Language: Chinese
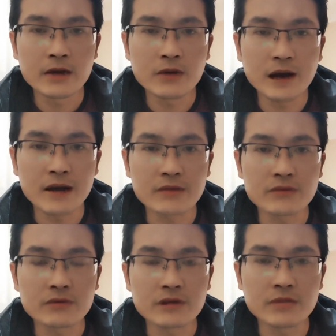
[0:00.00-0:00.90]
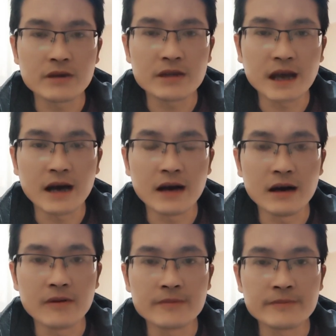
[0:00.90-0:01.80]
跨度特别大
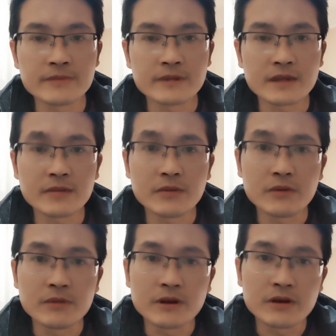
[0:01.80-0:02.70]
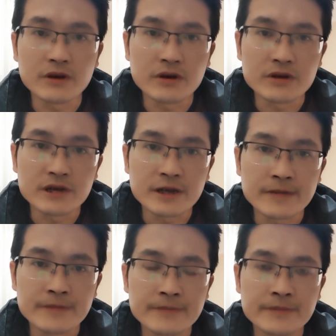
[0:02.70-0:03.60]
啊。那么我们要了
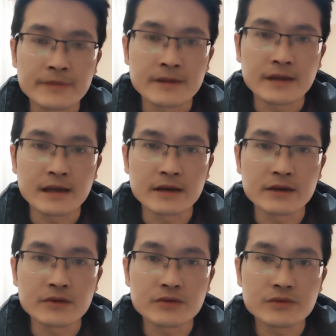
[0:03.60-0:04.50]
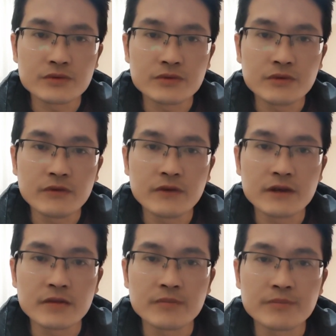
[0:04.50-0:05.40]
解咱这个中
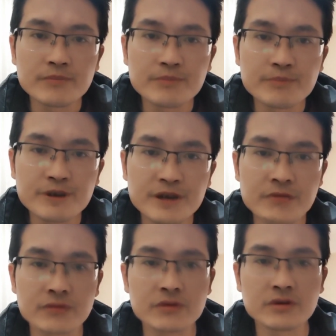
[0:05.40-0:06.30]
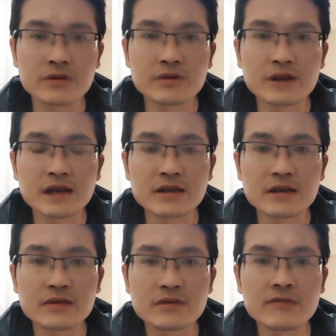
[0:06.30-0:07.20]
蜂的品种到底有哪
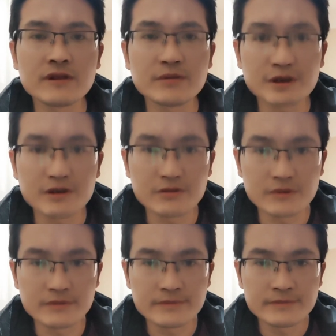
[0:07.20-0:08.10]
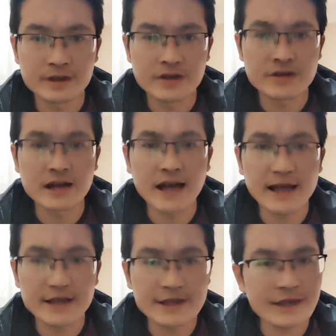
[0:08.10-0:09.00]
些？中蜂的品种是
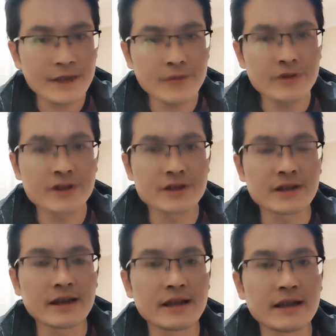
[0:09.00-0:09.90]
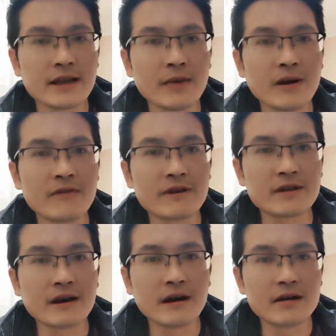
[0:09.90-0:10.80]
按地域性来来划
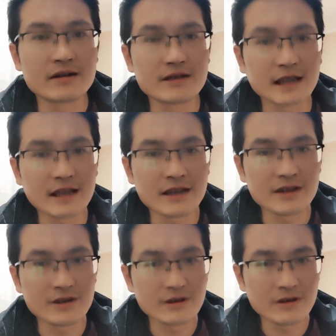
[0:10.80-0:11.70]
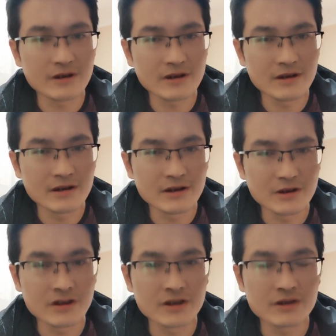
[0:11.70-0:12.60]
分的啊，这个大家一定要。
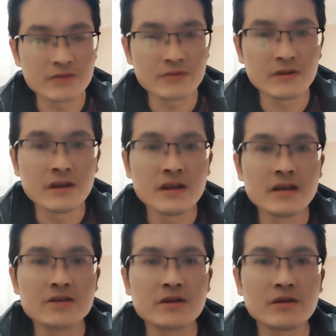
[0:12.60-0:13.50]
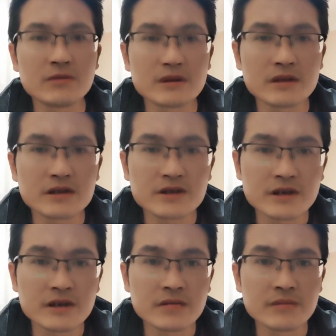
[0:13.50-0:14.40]
了解清楚，像我们这个
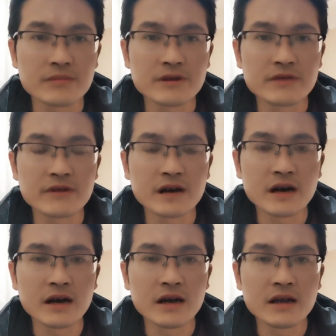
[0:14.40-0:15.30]
秦岭蜜蜂啊，